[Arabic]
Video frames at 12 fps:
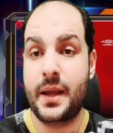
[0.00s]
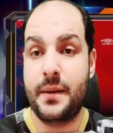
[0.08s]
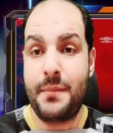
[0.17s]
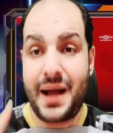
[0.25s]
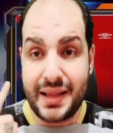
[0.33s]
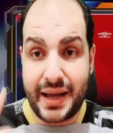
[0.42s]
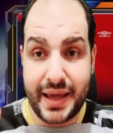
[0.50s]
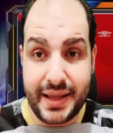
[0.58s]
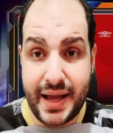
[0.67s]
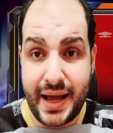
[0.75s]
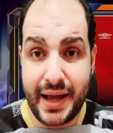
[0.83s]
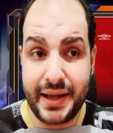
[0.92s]
معنى
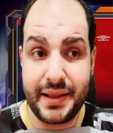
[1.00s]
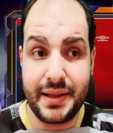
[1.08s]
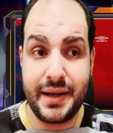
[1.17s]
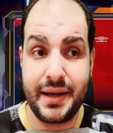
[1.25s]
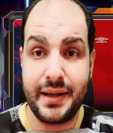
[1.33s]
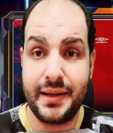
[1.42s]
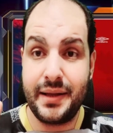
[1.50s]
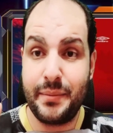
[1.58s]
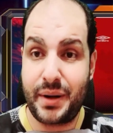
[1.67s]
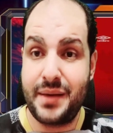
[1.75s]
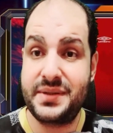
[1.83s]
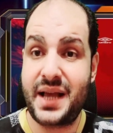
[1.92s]
كده إن
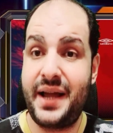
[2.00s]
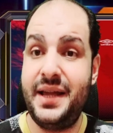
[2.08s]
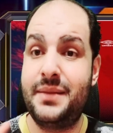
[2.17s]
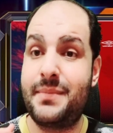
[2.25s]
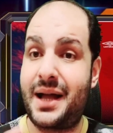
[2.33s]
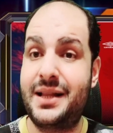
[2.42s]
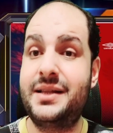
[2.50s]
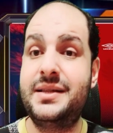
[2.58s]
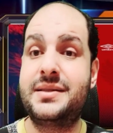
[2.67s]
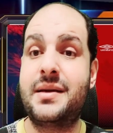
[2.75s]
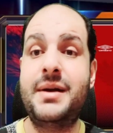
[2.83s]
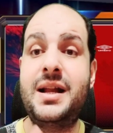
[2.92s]
ابراهيم سعيد مع نادي
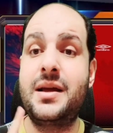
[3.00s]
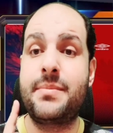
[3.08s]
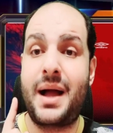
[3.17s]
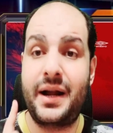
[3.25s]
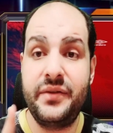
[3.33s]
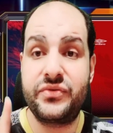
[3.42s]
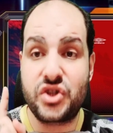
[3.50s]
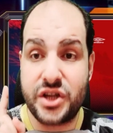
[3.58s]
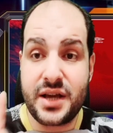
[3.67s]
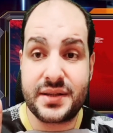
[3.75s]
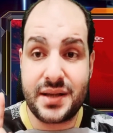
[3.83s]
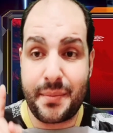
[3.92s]
الزمالك ما عرفش
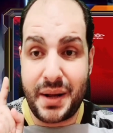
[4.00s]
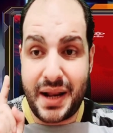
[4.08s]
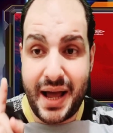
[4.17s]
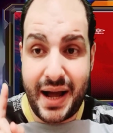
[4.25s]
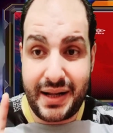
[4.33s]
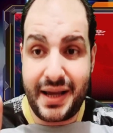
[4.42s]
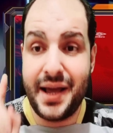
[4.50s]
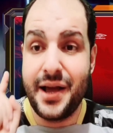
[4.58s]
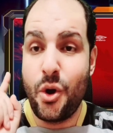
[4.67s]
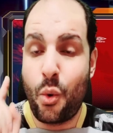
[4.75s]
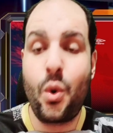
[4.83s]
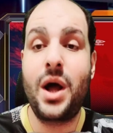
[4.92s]
يكسب الاهلي
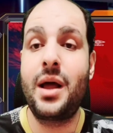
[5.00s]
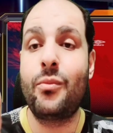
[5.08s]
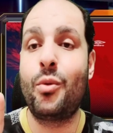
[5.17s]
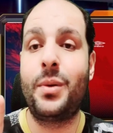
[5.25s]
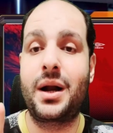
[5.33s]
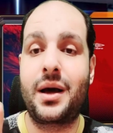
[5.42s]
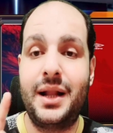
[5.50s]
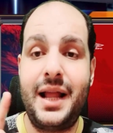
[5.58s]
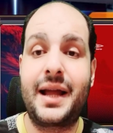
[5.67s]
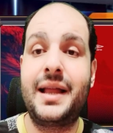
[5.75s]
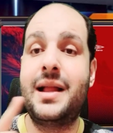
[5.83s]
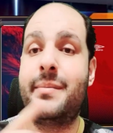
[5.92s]
ولا مباراه
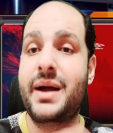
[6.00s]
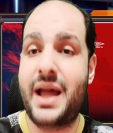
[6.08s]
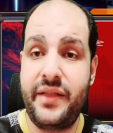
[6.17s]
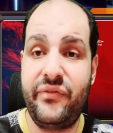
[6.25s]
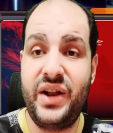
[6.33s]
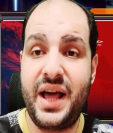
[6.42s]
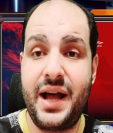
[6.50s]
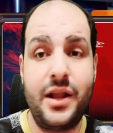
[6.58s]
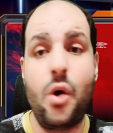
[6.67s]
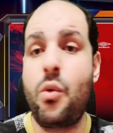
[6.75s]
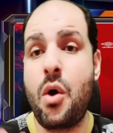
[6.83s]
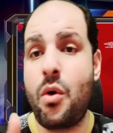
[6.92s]
لكن لما كان في الاهلي
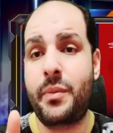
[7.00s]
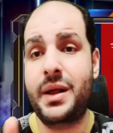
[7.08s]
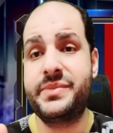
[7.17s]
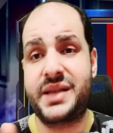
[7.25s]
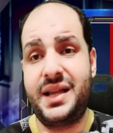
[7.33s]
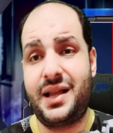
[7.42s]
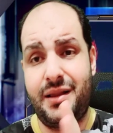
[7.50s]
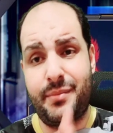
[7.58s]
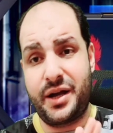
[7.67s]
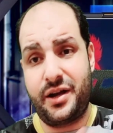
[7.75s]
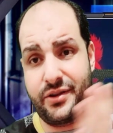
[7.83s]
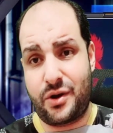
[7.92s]
هو هو ابراهيم سعيد احنا
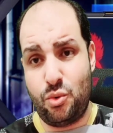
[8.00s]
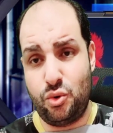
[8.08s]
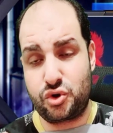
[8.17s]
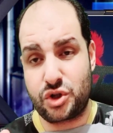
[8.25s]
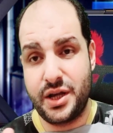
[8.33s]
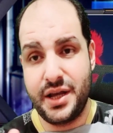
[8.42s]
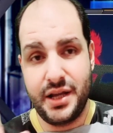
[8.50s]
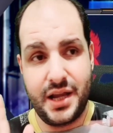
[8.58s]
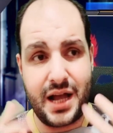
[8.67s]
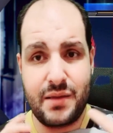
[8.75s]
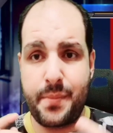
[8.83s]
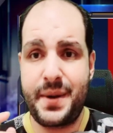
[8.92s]
ما غيرناهوش
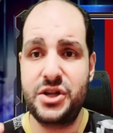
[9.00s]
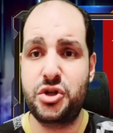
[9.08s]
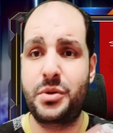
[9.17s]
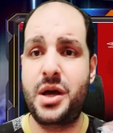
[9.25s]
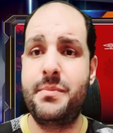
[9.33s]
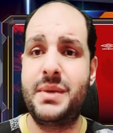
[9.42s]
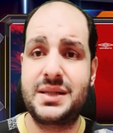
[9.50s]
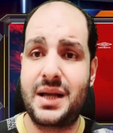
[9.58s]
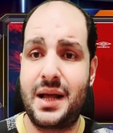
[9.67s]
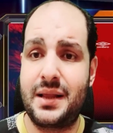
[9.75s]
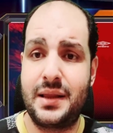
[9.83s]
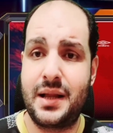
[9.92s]
يعني ما بقاش ابراهيم
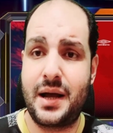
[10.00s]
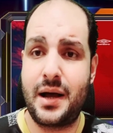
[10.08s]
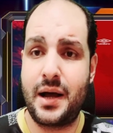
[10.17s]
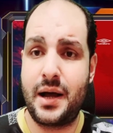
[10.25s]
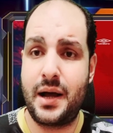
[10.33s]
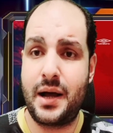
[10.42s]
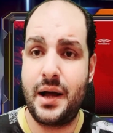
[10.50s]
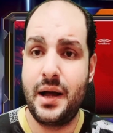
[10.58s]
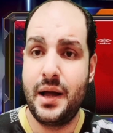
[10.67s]
مثلا آآ آه، آآ